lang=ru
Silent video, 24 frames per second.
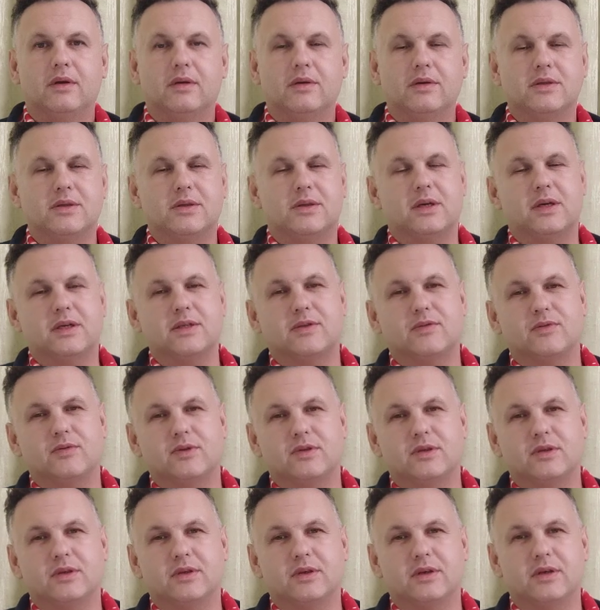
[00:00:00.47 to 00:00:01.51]
А,
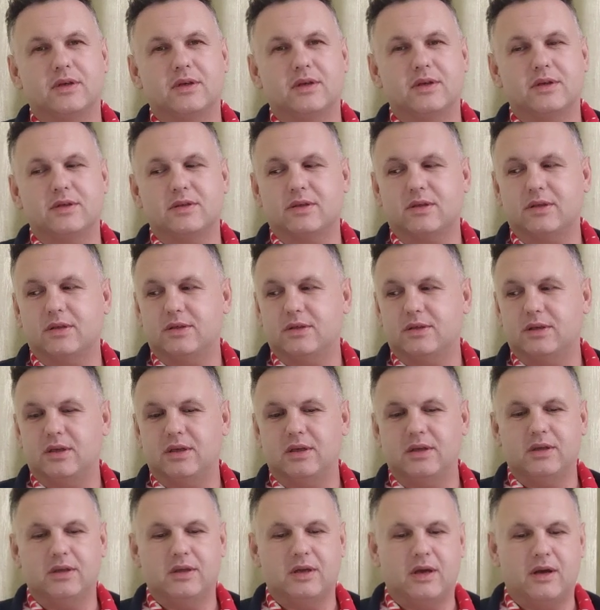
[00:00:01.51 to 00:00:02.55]
здравствуйте, дорогие
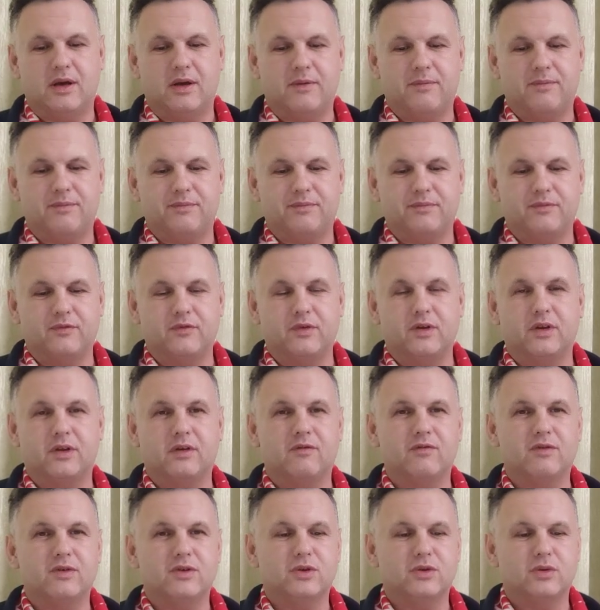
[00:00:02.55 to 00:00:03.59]
зрители. Я в
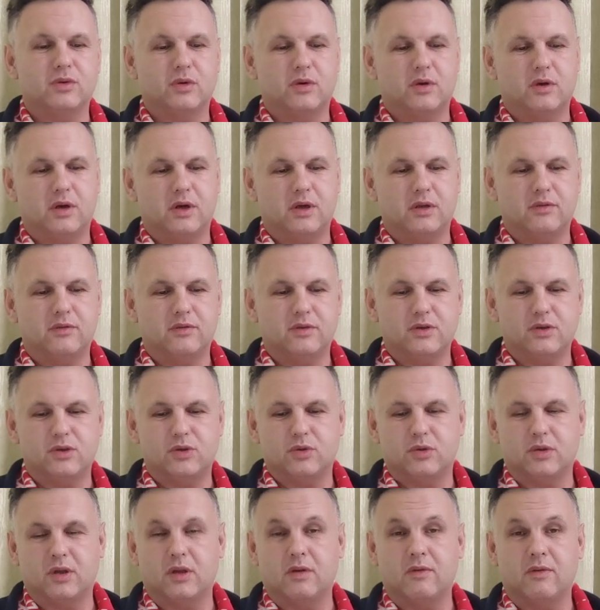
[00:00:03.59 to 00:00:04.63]
этом видео
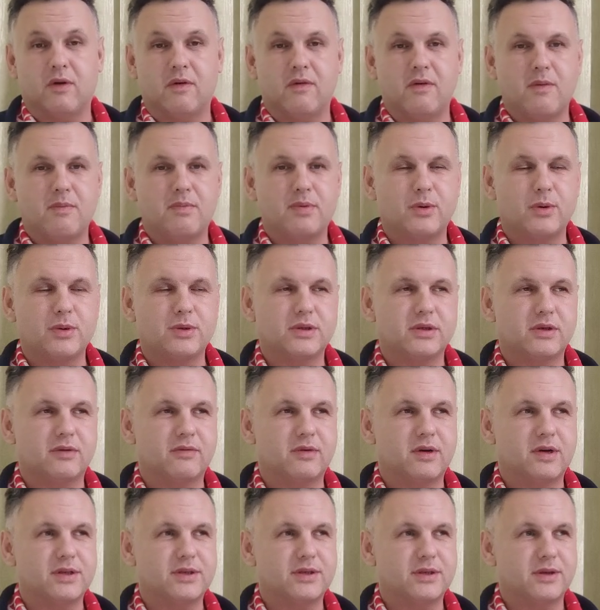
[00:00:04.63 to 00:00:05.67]
отвечу на два вопроса
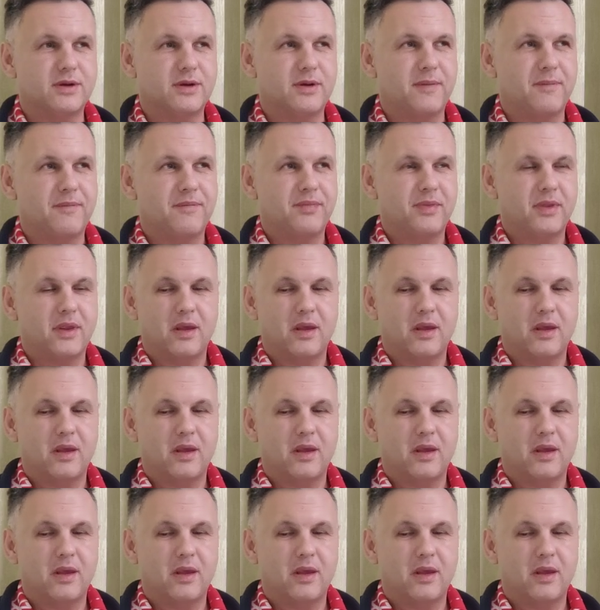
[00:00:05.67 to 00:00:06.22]
ваших.